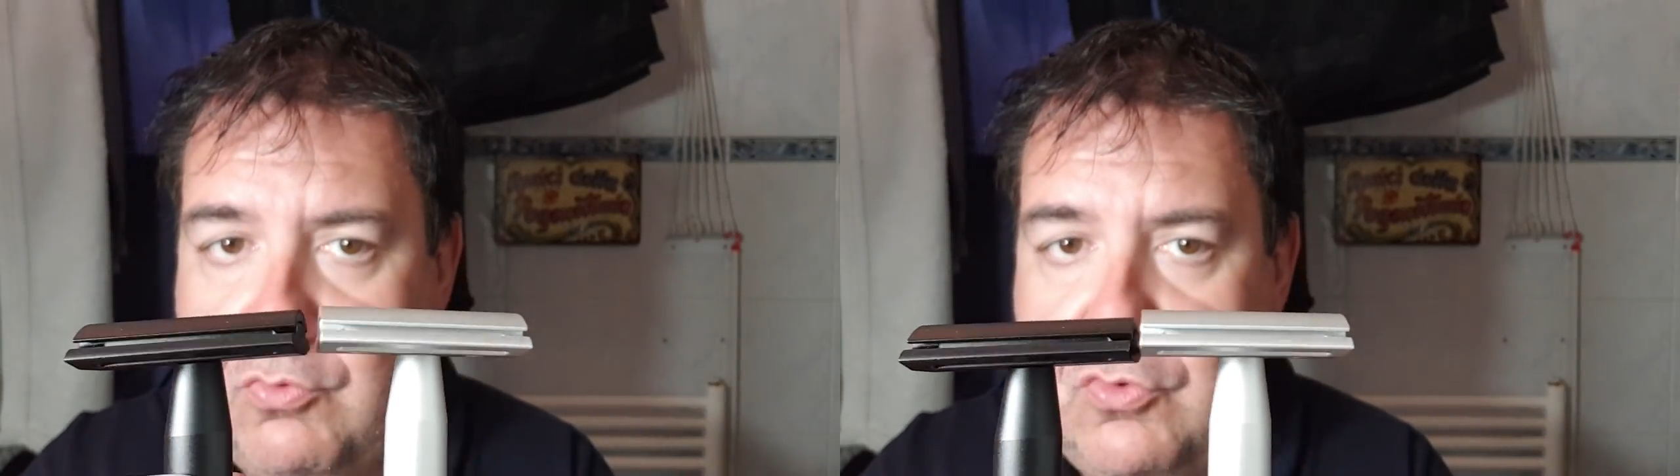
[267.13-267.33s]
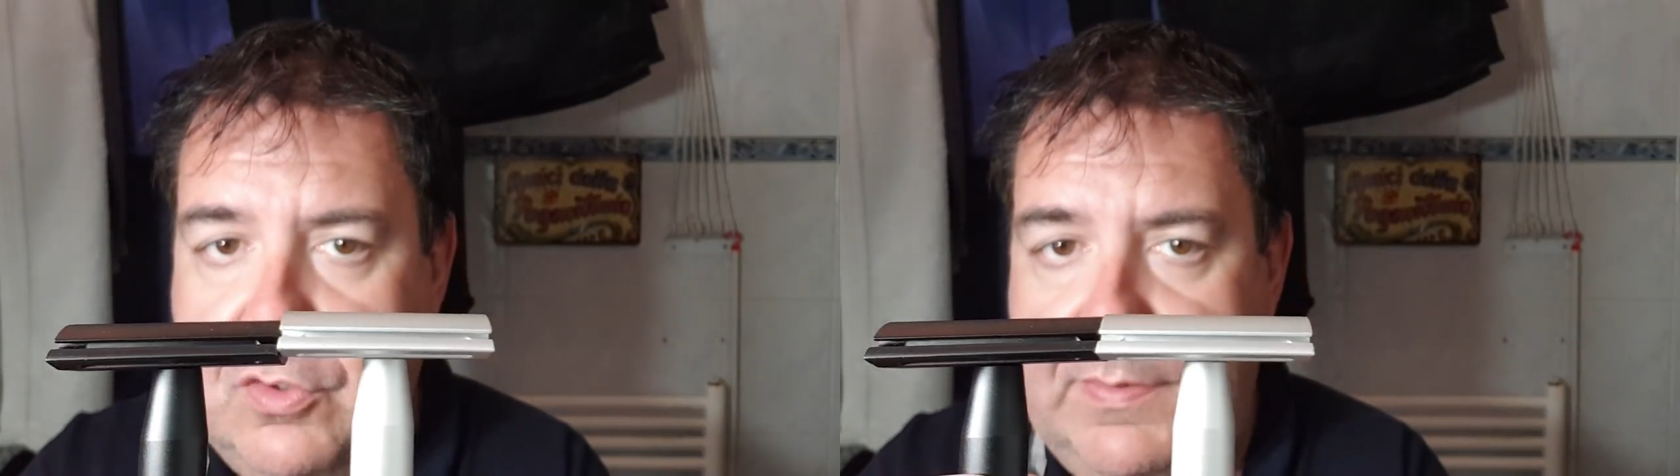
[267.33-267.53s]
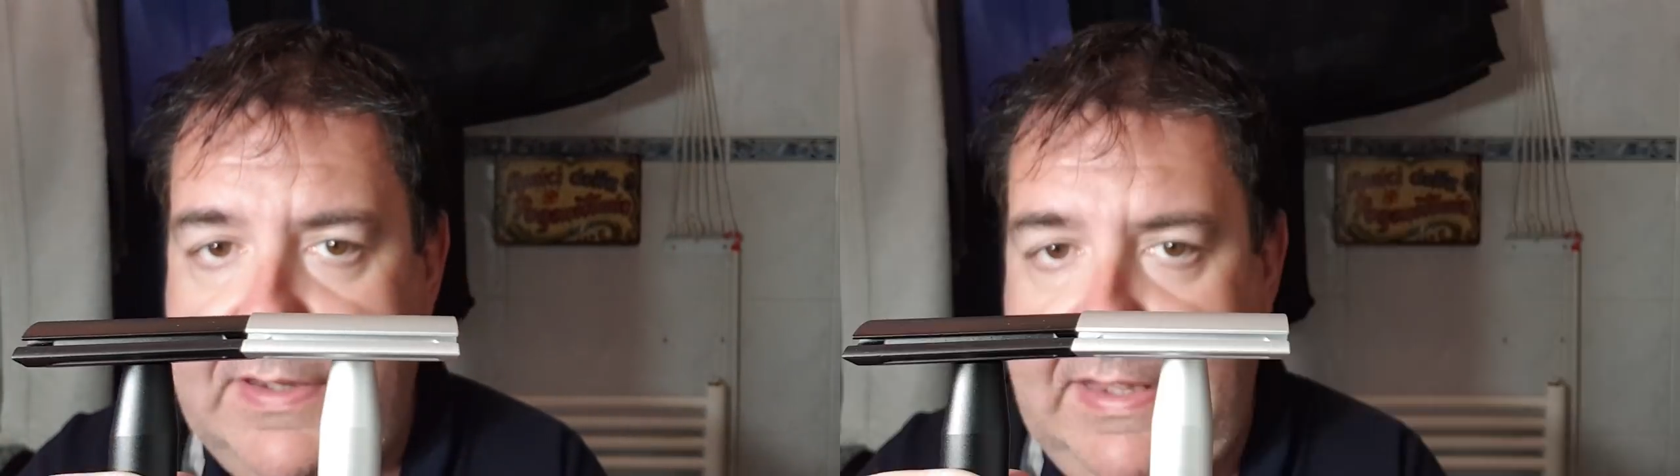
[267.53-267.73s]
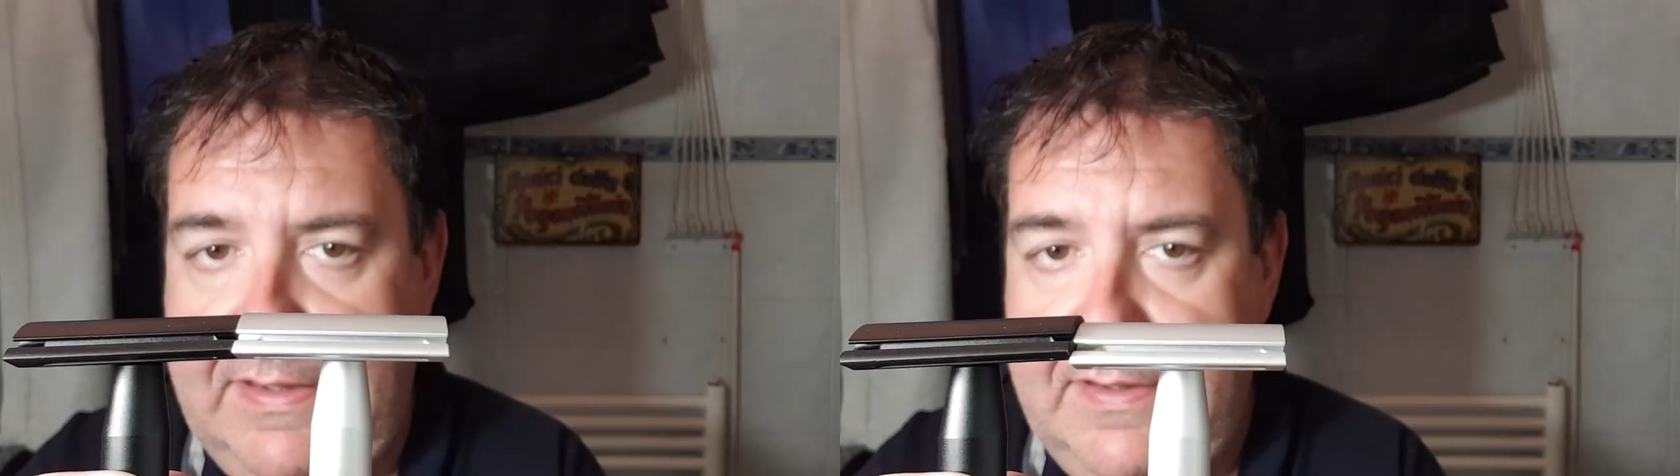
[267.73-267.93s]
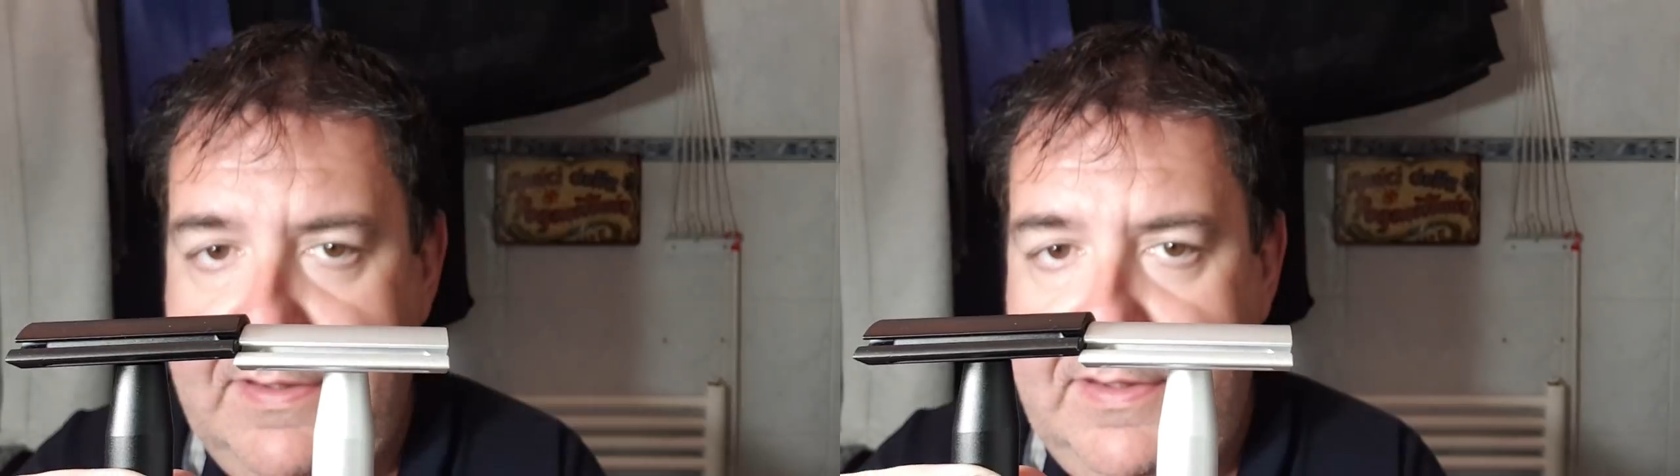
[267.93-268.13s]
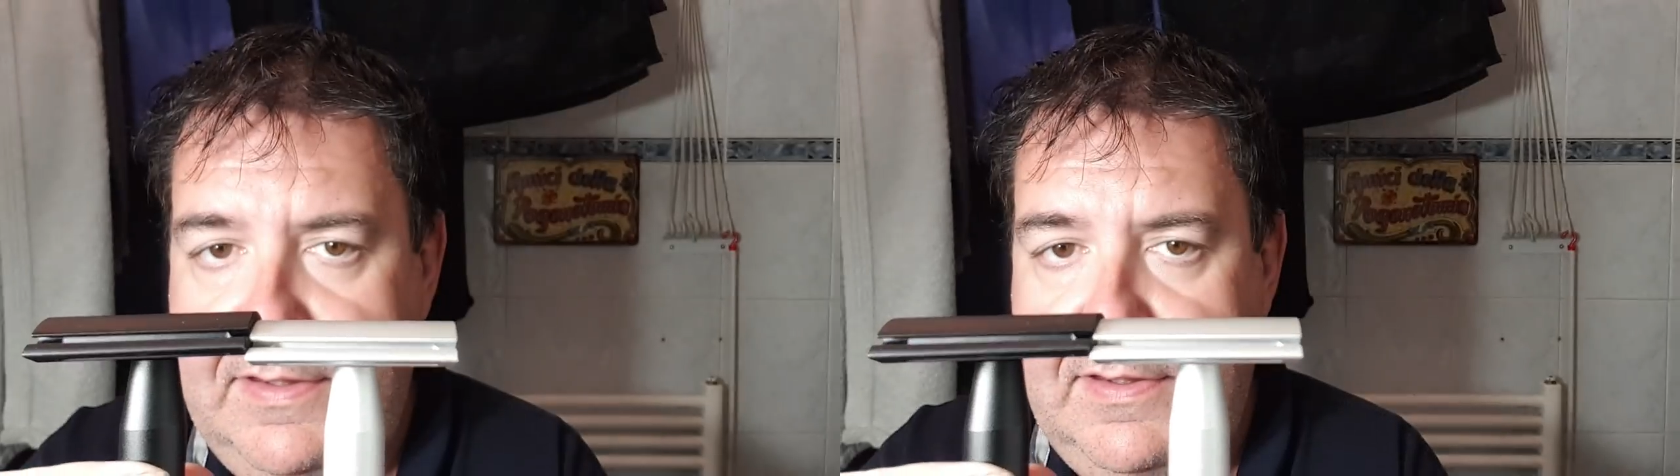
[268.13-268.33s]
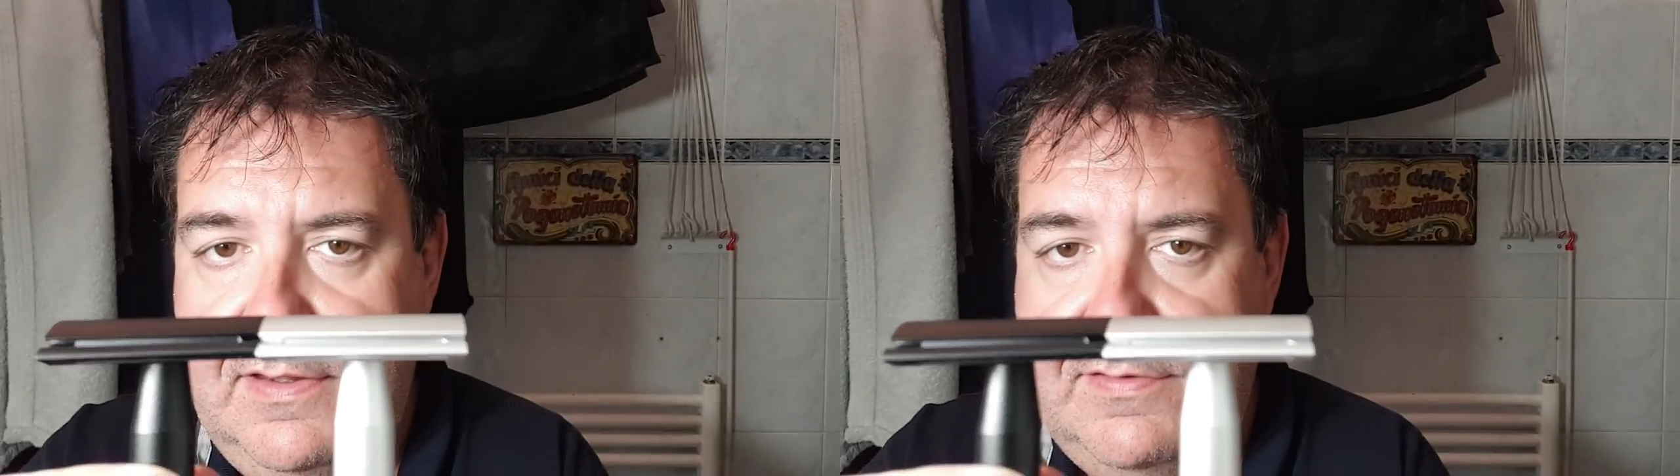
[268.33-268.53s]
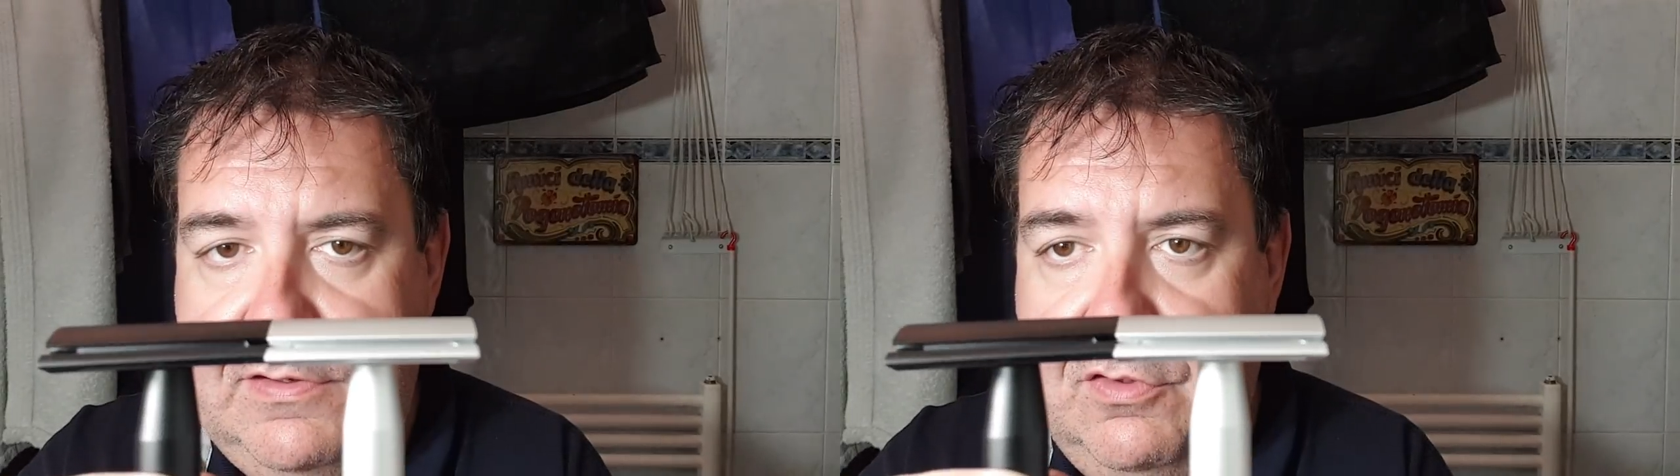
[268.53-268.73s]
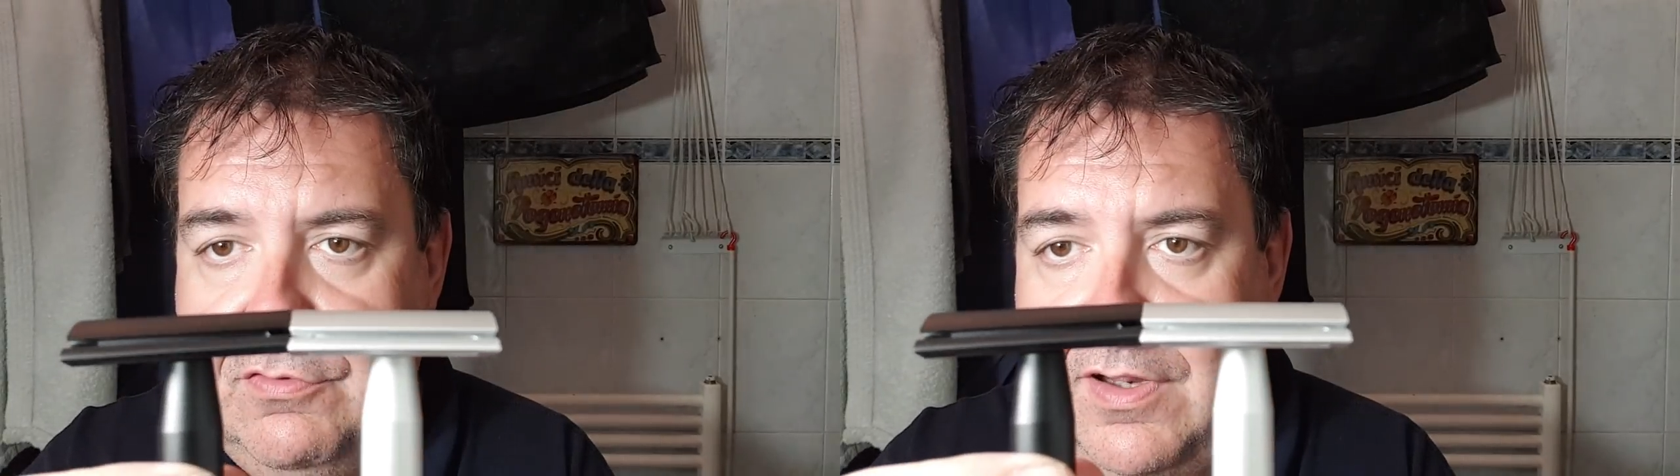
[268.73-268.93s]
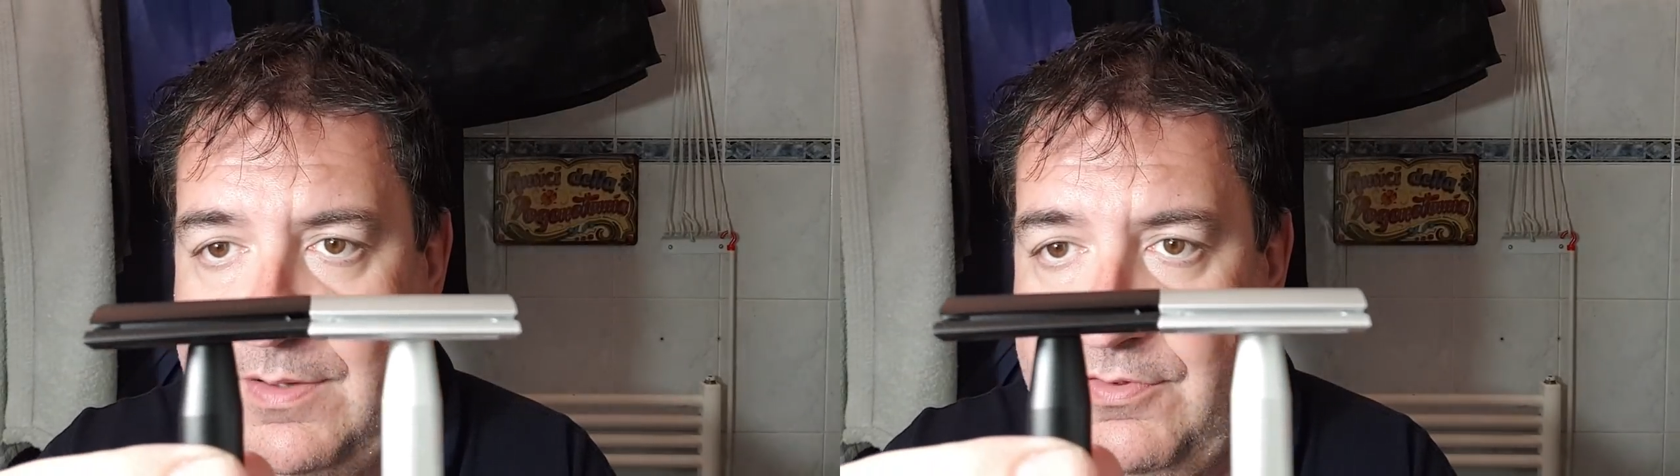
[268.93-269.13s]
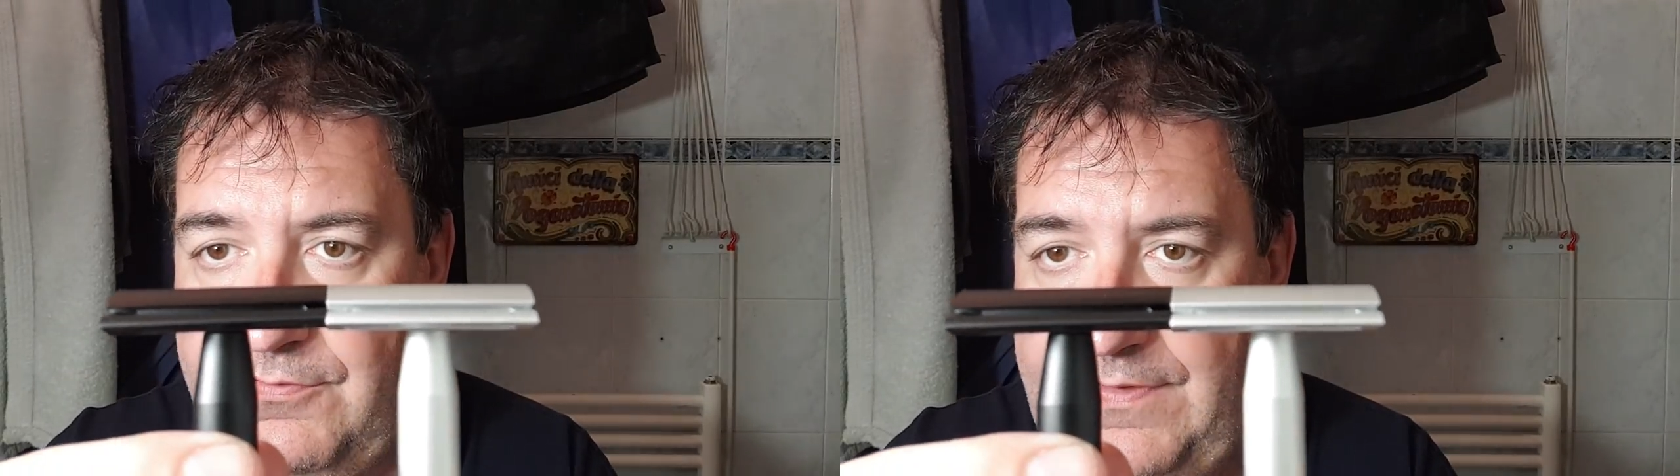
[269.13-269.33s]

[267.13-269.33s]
tutto, perché se no non avrebbero